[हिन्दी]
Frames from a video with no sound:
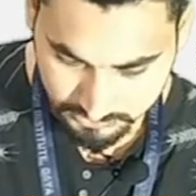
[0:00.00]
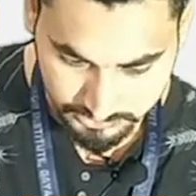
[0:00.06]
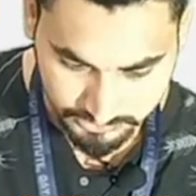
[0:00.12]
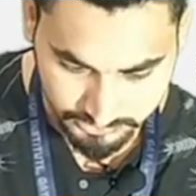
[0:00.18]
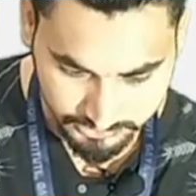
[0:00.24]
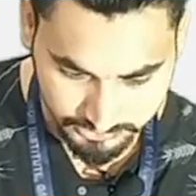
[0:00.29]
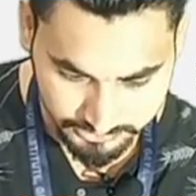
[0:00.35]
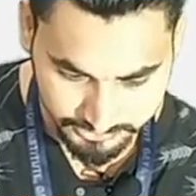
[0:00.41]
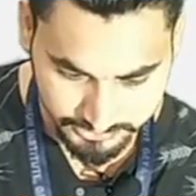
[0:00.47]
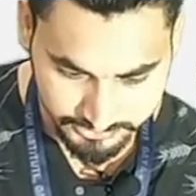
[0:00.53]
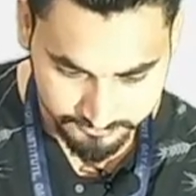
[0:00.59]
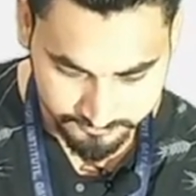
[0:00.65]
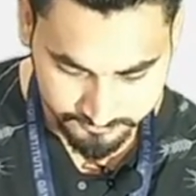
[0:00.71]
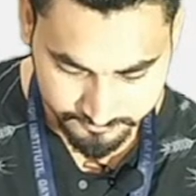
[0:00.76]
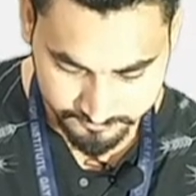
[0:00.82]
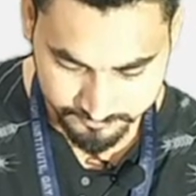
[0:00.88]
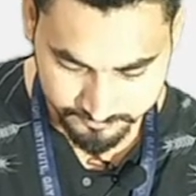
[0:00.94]
रेन
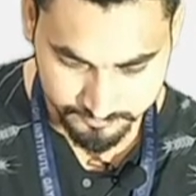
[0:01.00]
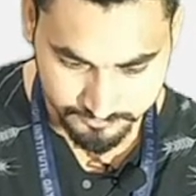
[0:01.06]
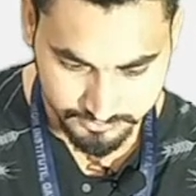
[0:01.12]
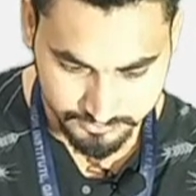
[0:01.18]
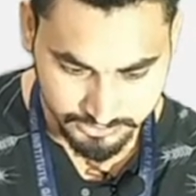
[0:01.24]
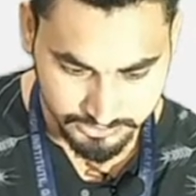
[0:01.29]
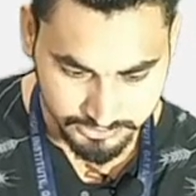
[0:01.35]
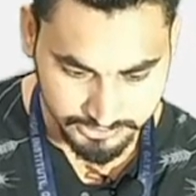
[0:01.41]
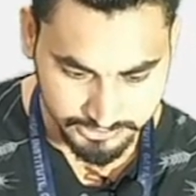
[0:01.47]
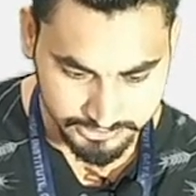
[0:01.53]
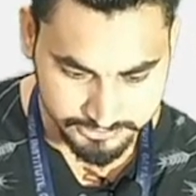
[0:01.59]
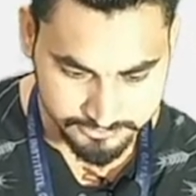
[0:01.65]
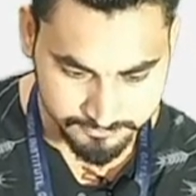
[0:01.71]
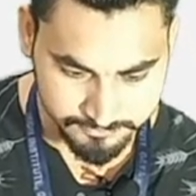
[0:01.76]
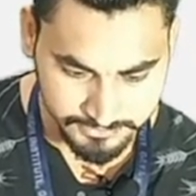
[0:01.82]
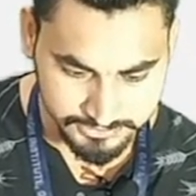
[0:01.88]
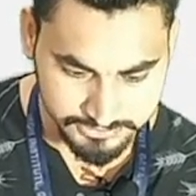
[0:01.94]

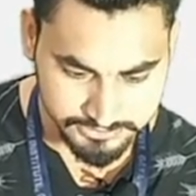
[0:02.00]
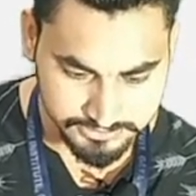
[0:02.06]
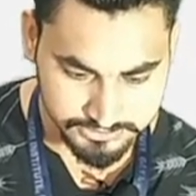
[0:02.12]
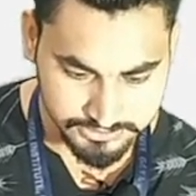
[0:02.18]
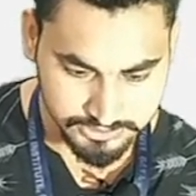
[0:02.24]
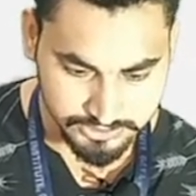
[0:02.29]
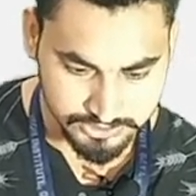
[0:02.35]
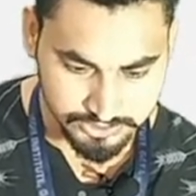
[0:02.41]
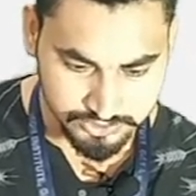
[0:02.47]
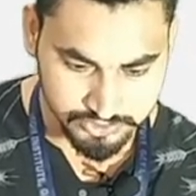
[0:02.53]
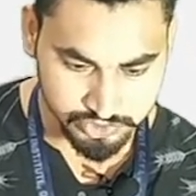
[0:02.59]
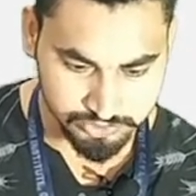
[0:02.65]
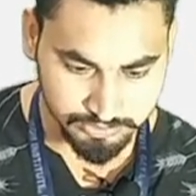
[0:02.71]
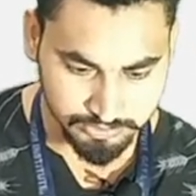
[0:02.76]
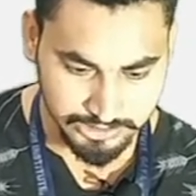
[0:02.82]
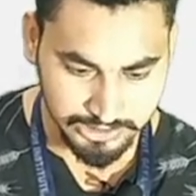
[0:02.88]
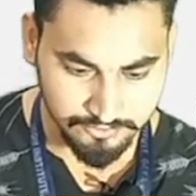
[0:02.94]
स्पेस जो
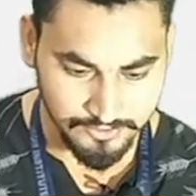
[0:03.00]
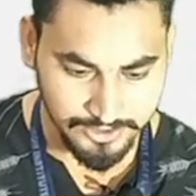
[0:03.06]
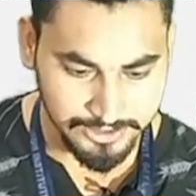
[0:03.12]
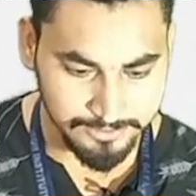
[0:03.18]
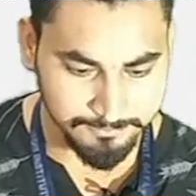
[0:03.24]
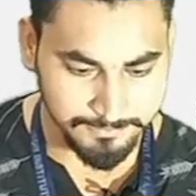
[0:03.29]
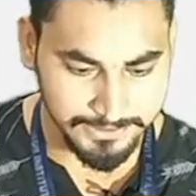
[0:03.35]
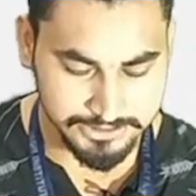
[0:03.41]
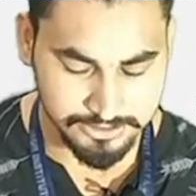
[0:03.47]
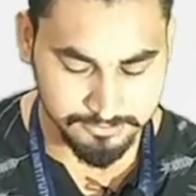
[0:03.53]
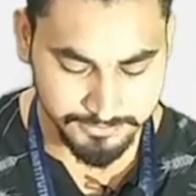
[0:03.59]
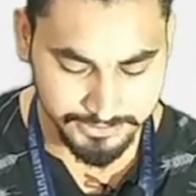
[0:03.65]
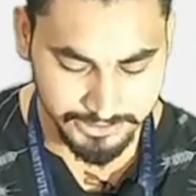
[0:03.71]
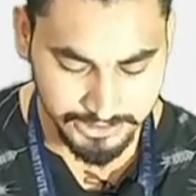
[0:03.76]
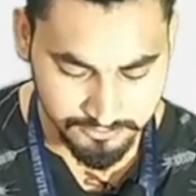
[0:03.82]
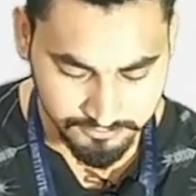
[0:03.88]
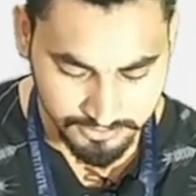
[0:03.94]
हमारा फाइल पहले से बना
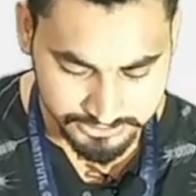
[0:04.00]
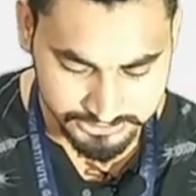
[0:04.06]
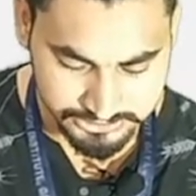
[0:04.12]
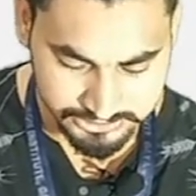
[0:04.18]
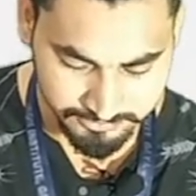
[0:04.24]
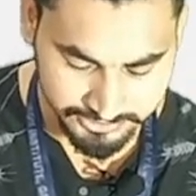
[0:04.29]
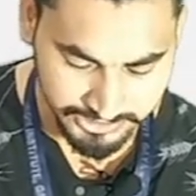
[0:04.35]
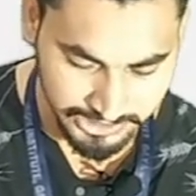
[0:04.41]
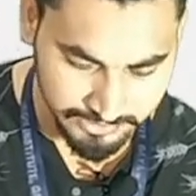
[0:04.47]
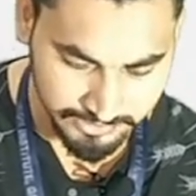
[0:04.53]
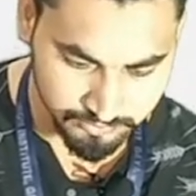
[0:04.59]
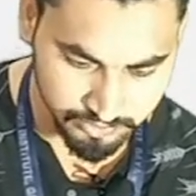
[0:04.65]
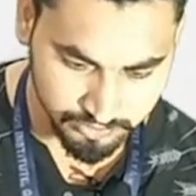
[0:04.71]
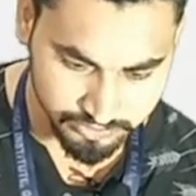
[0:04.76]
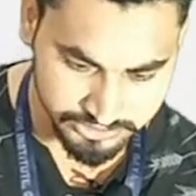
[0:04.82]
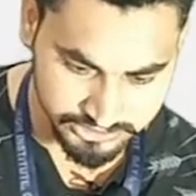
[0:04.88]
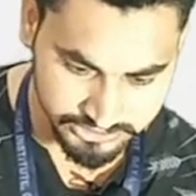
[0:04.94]
हुआ है जिसमें राम को
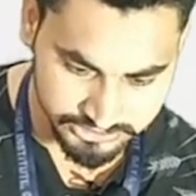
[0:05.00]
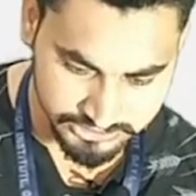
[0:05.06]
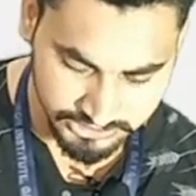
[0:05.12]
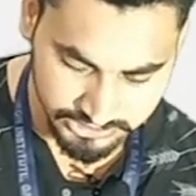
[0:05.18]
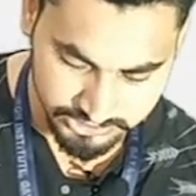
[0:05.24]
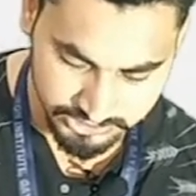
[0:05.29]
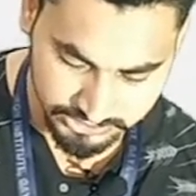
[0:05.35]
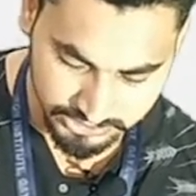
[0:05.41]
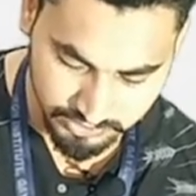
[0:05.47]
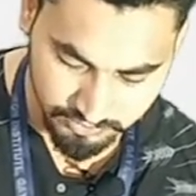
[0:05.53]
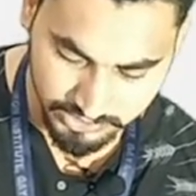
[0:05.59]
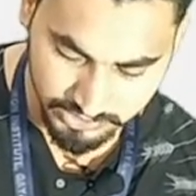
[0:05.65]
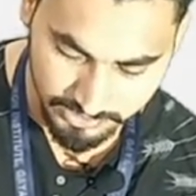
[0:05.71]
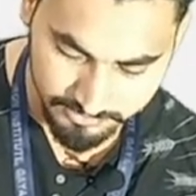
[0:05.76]
चेंज करना चाहता हूँ राम